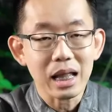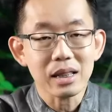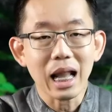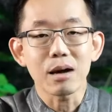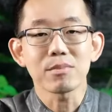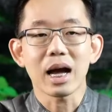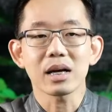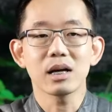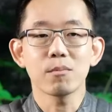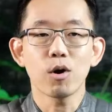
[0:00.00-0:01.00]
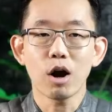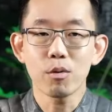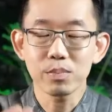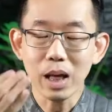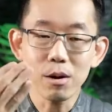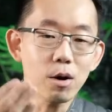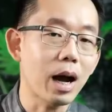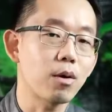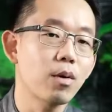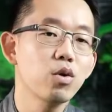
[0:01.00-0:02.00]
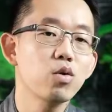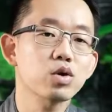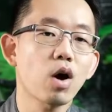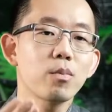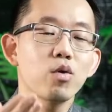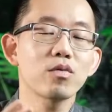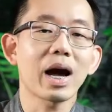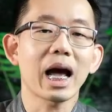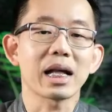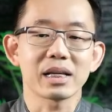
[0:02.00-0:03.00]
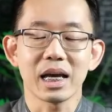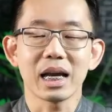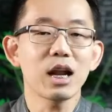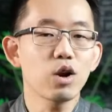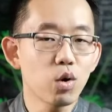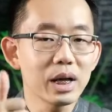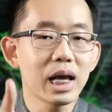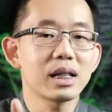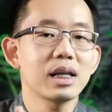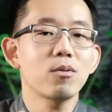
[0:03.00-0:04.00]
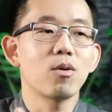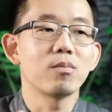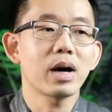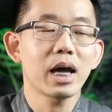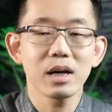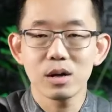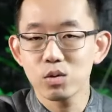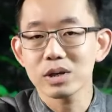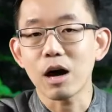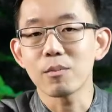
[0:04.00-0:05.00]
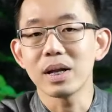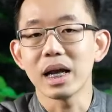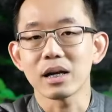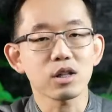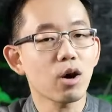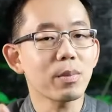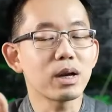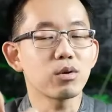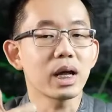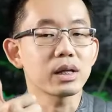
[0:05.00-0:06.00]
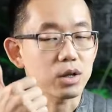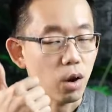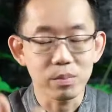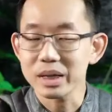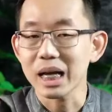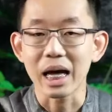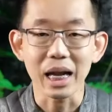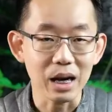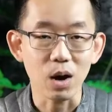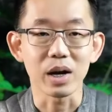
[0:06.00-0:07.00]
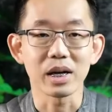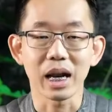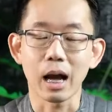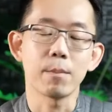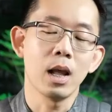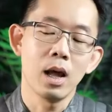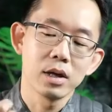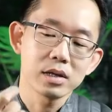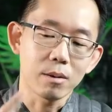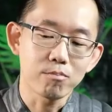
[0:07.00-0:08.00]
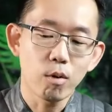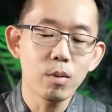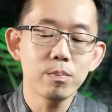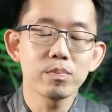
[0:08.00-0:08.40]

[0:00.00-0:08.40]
ตามมาคือพอเราตั้งเป้าหมายว่าลูกต้องพูดฟังอ่านเขียนได้โรงเรียนที่ผมให้ลูกสาวไปเรียนก็ต้องเป็นโรงเรียน2ภาษาแน่นอนนะเสร็จปุ๊บ